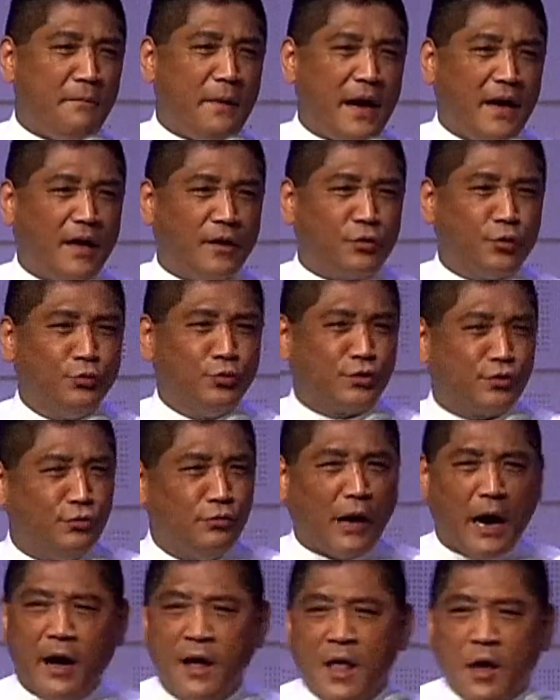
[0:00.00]
嘛要读书
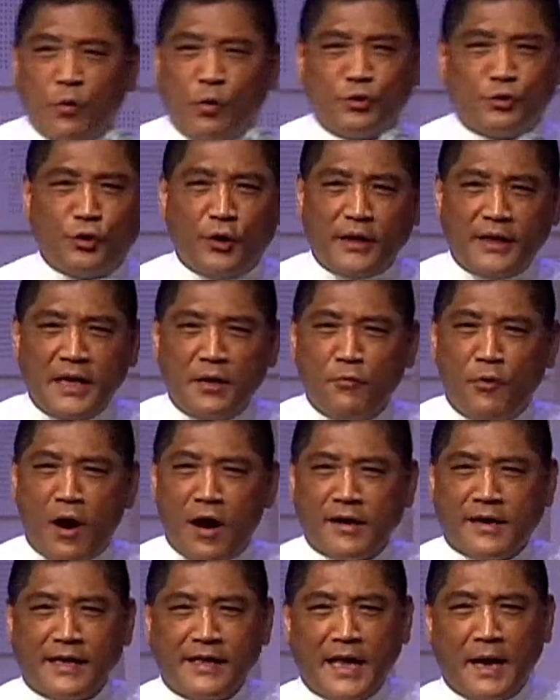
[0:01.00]
啊？我决定我要
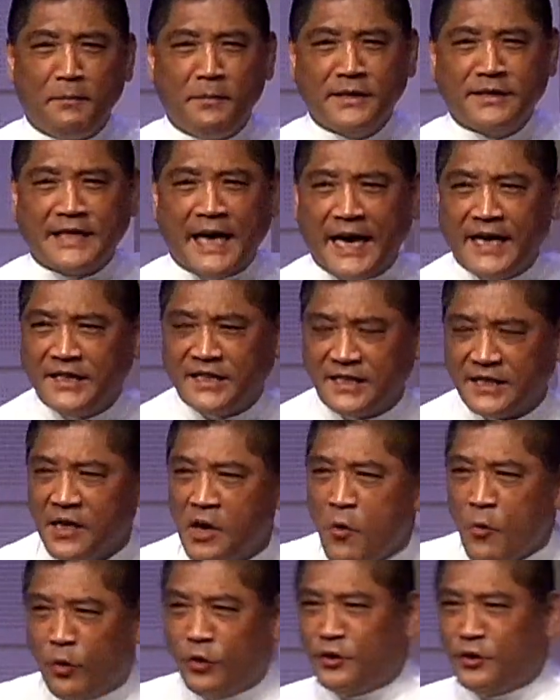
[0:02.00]
跟他们在一起，我